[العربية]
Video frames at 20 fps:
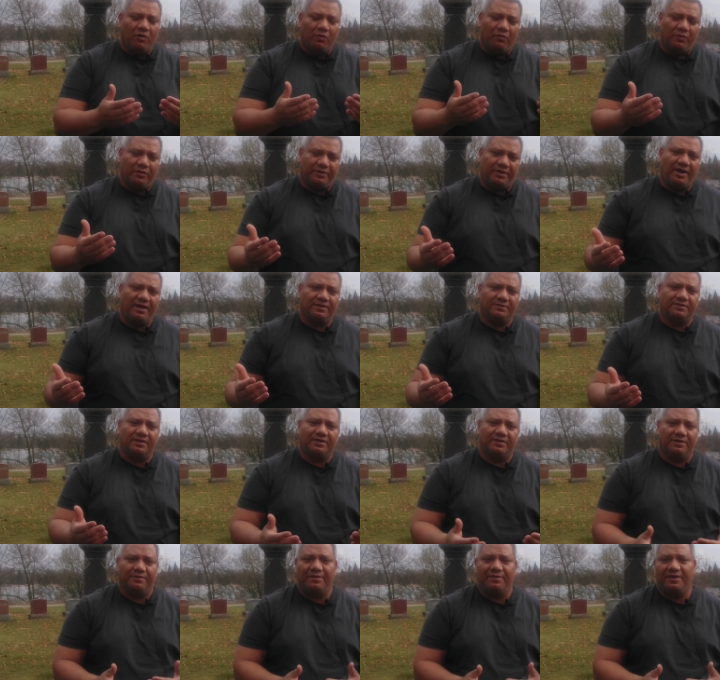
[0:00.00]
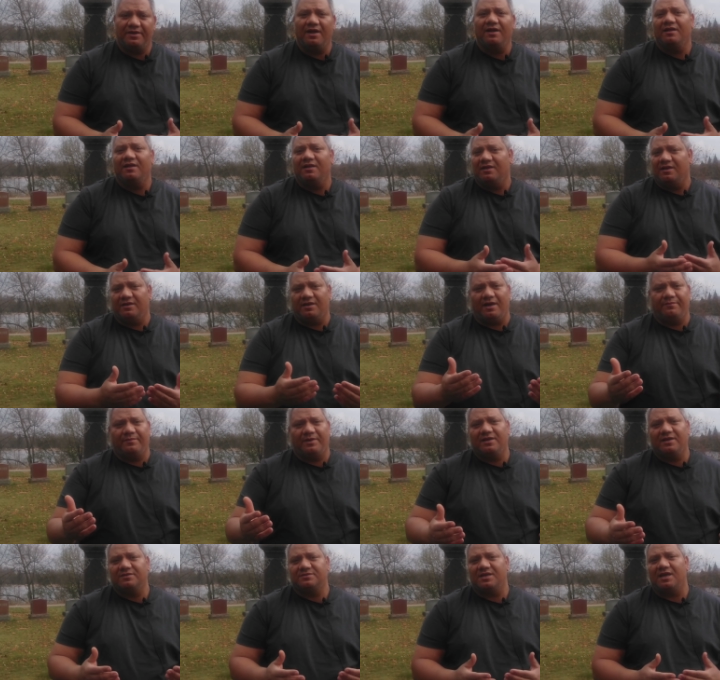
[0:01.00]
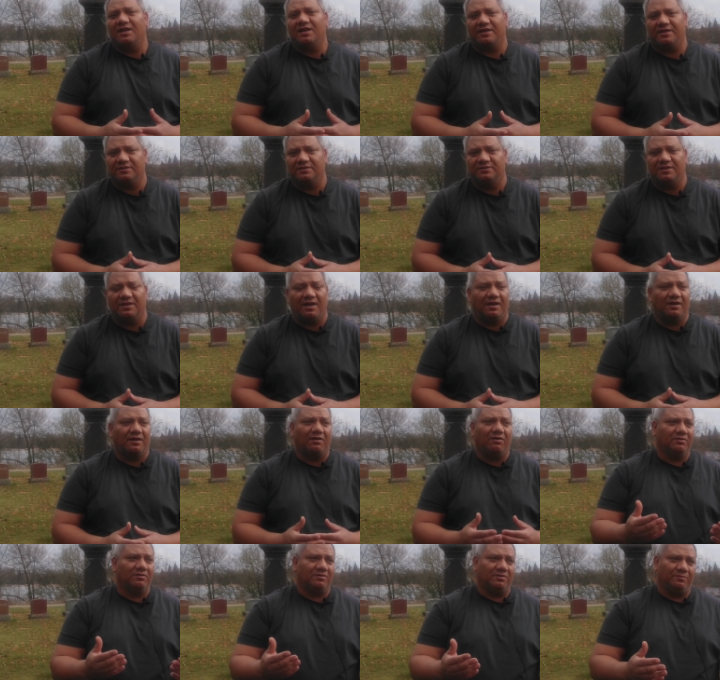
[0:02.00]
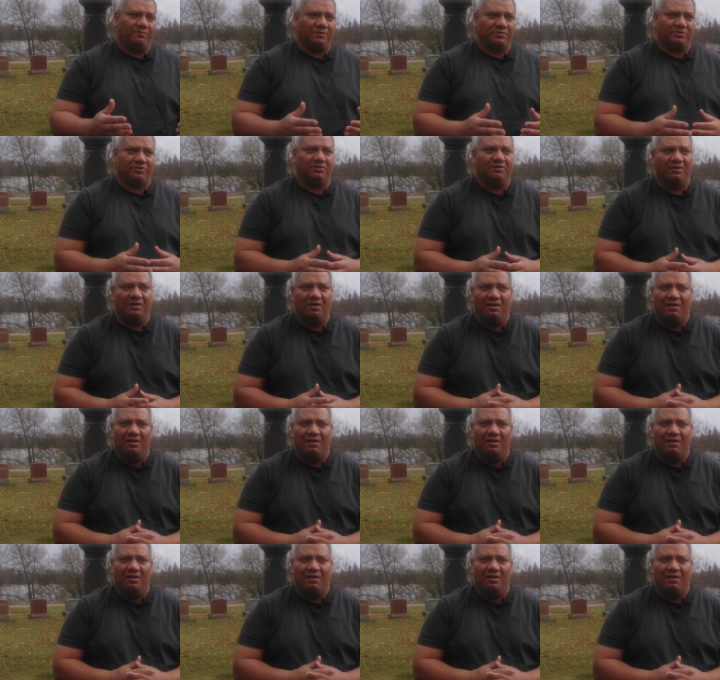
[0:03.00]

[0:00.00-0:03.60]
والناحيه التجريبيه هي عمليه سهله جدا على خلق البشر